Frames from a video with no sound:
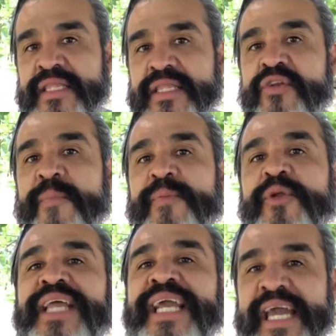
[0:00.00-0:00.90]
de no
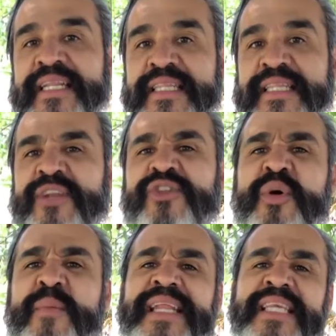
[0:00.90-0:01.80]
protegerte, de no
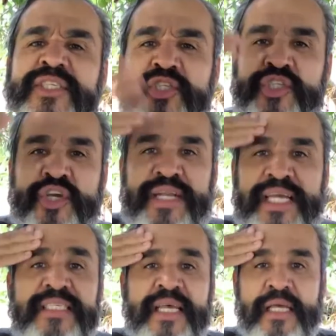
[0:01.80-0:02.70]
tomar
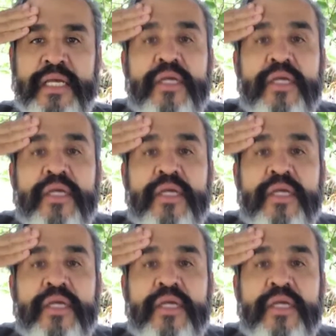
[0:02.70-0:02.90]
decisiones